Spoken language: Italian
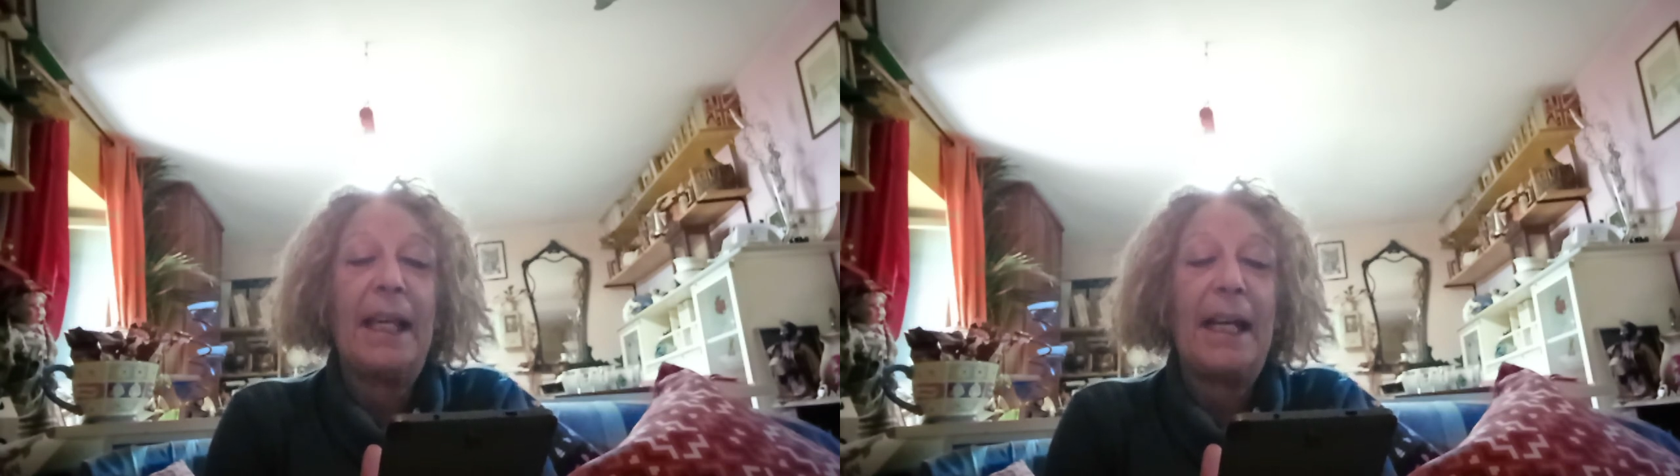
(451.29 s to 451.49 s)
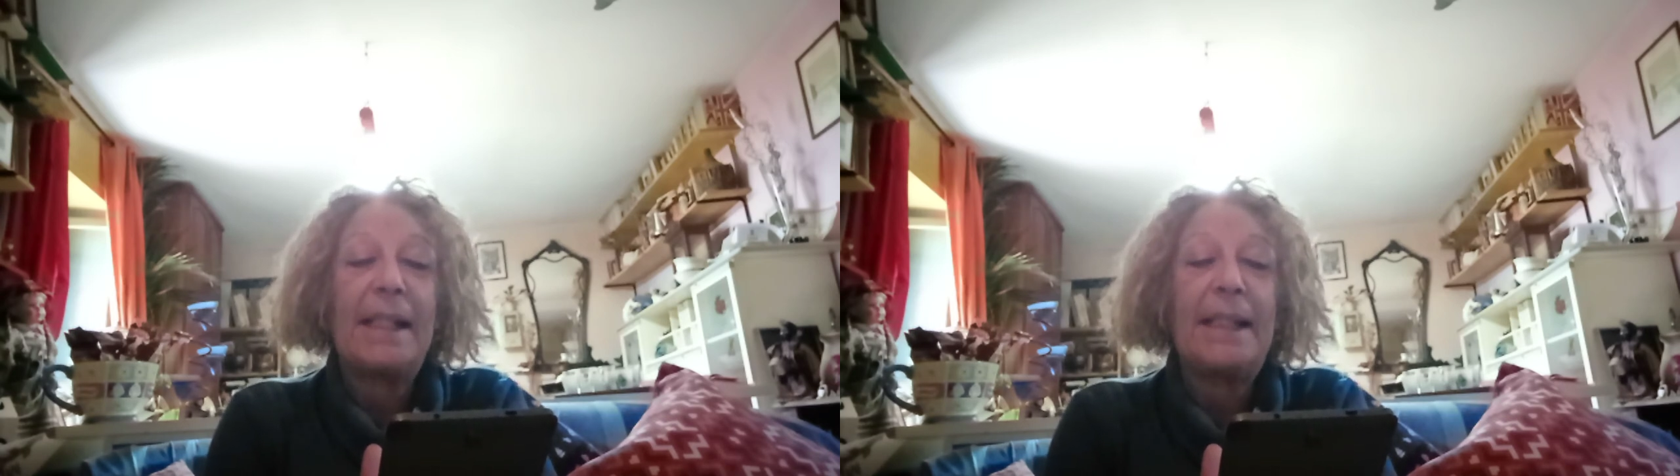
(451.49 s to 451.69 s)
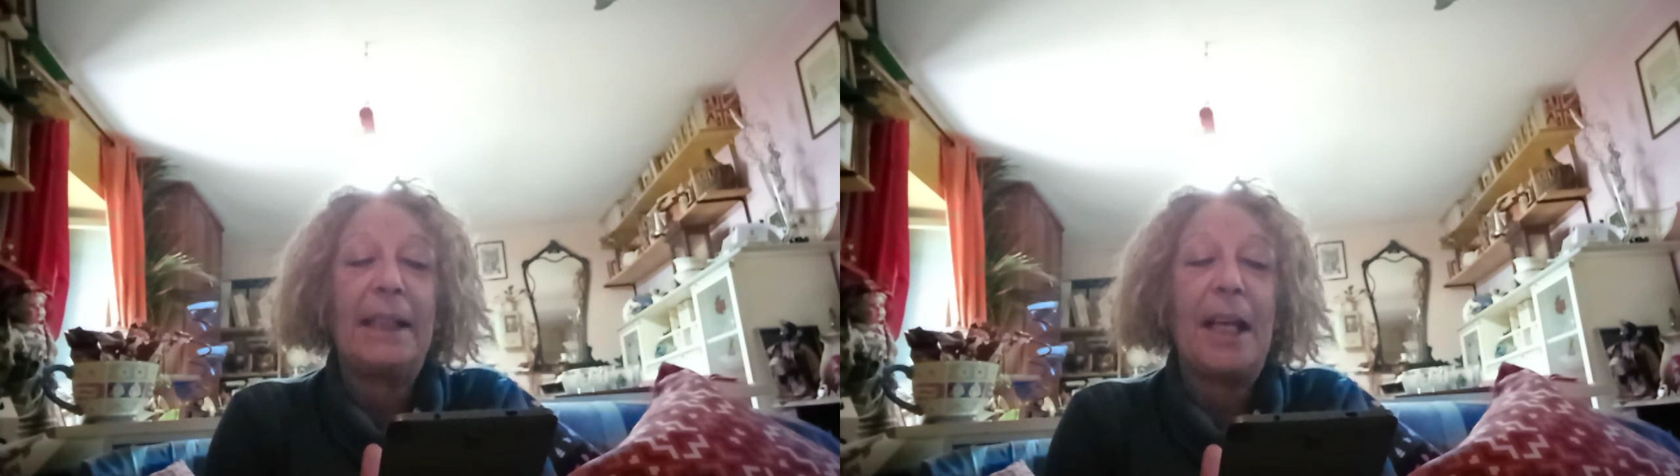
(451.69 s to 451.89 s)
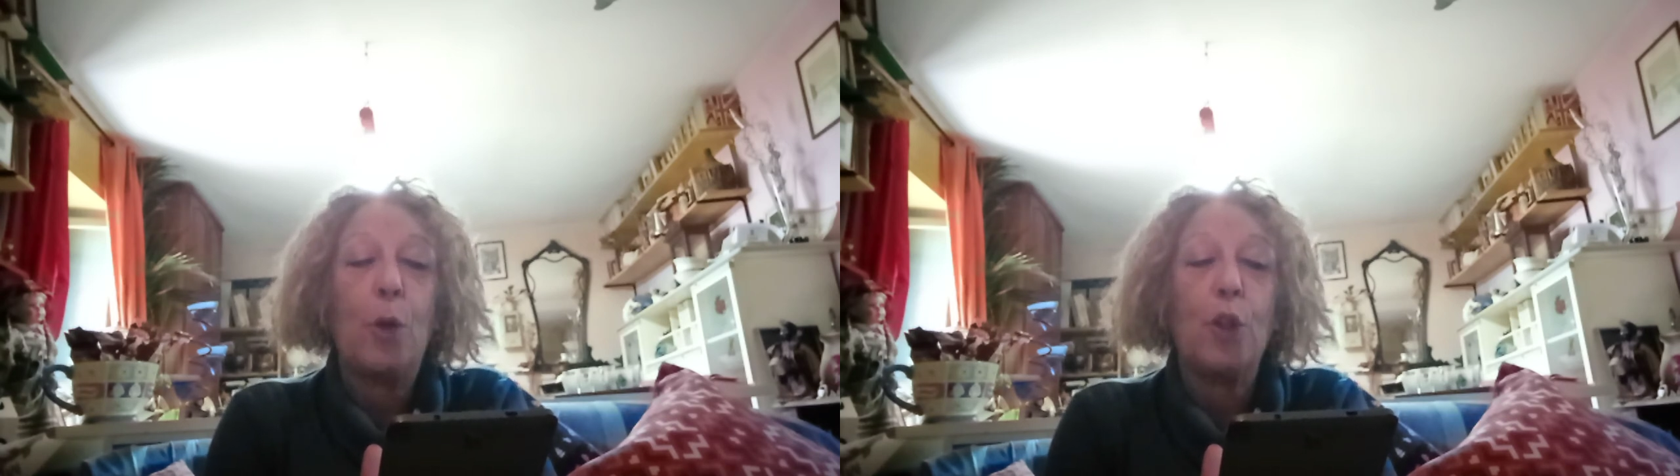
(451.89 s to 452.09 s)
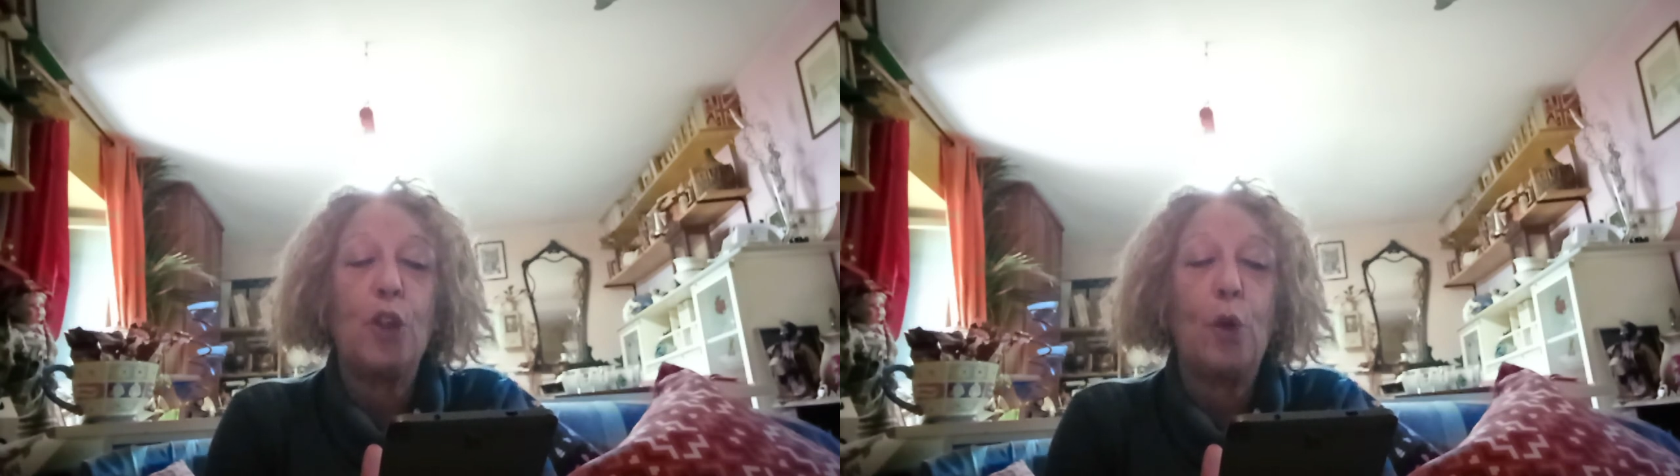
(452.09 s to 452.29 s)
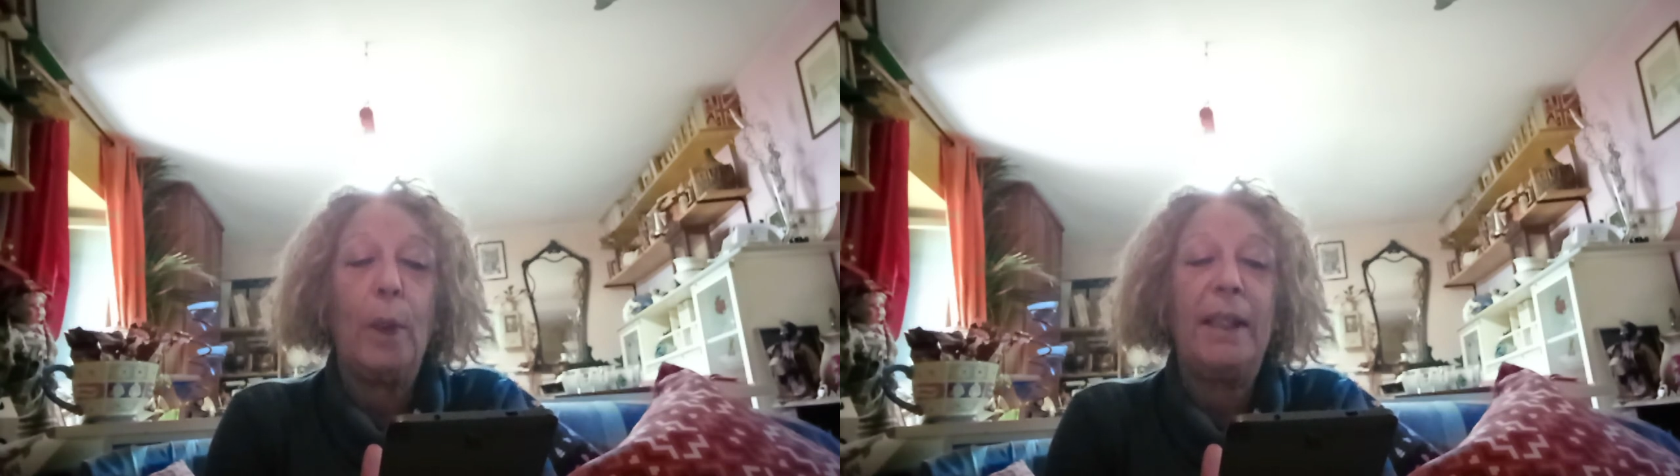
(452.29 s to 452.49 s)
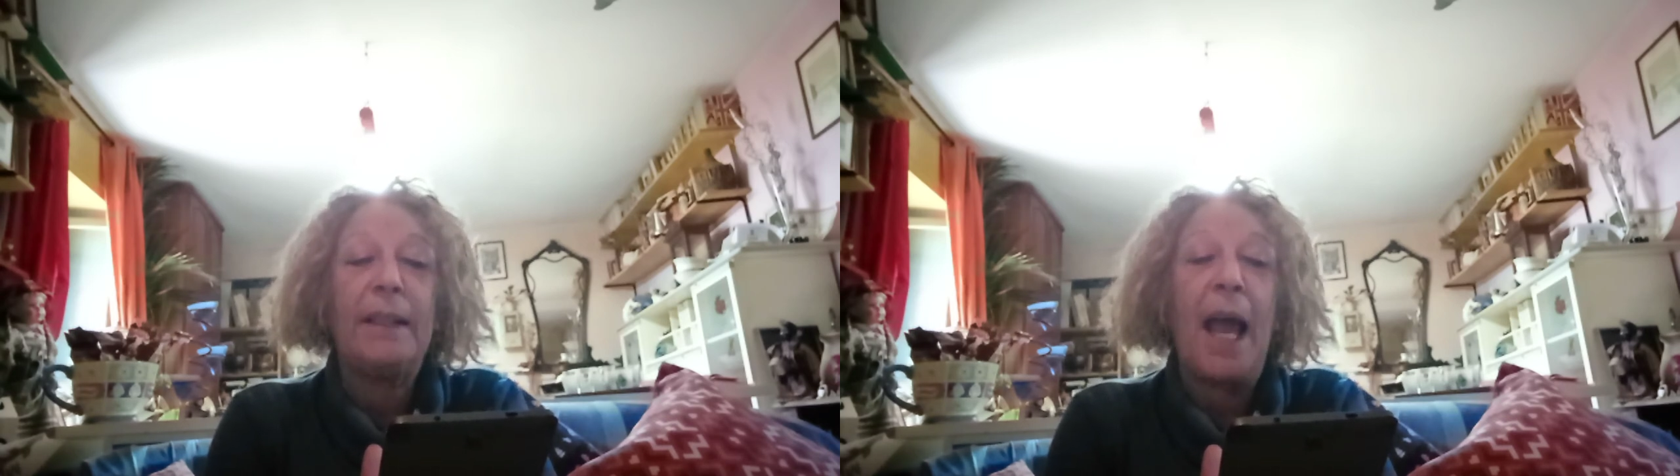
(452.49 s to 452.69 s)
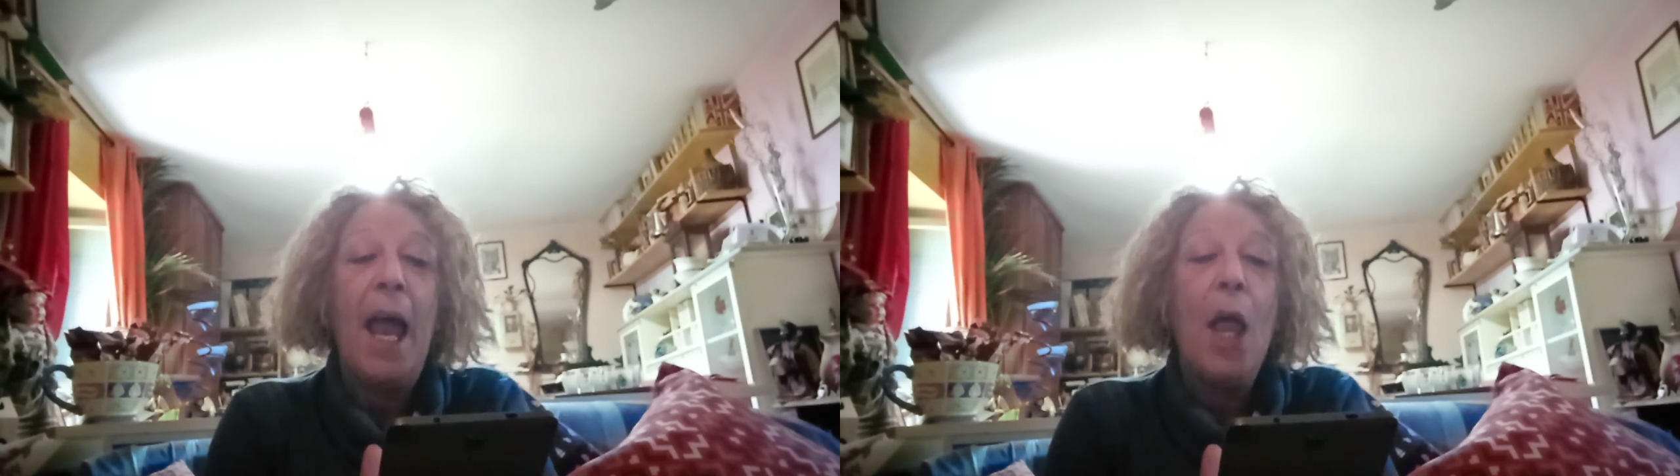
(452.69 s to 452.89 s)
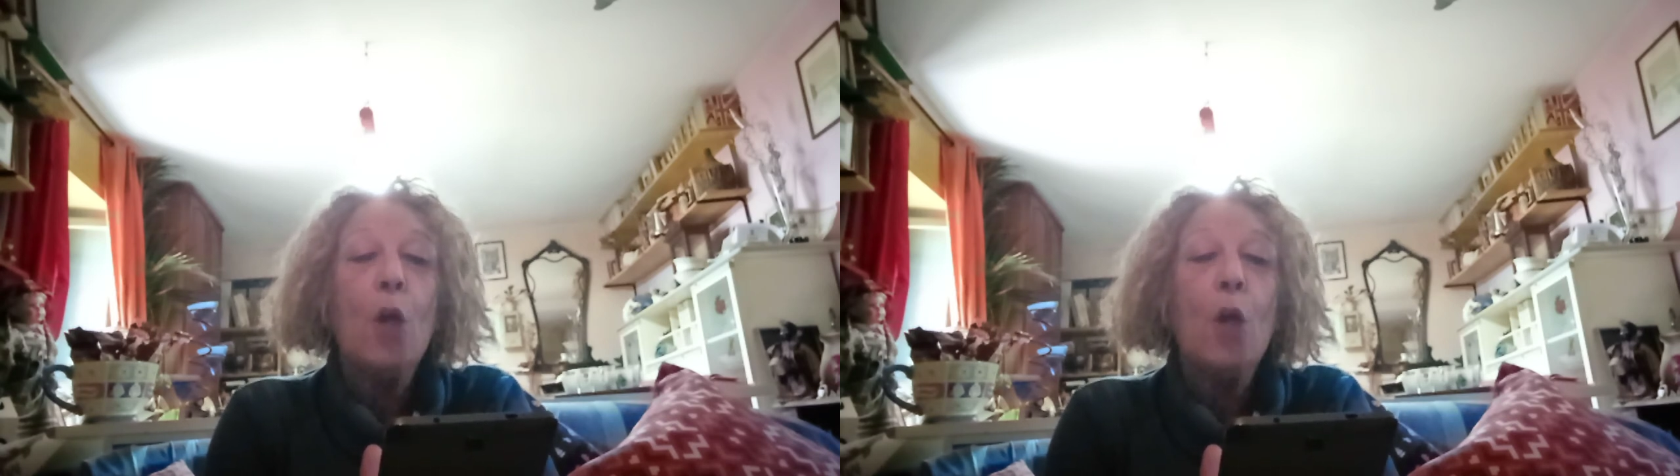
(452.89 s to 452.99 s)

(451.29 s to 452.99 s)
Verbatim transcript: che era stata costruita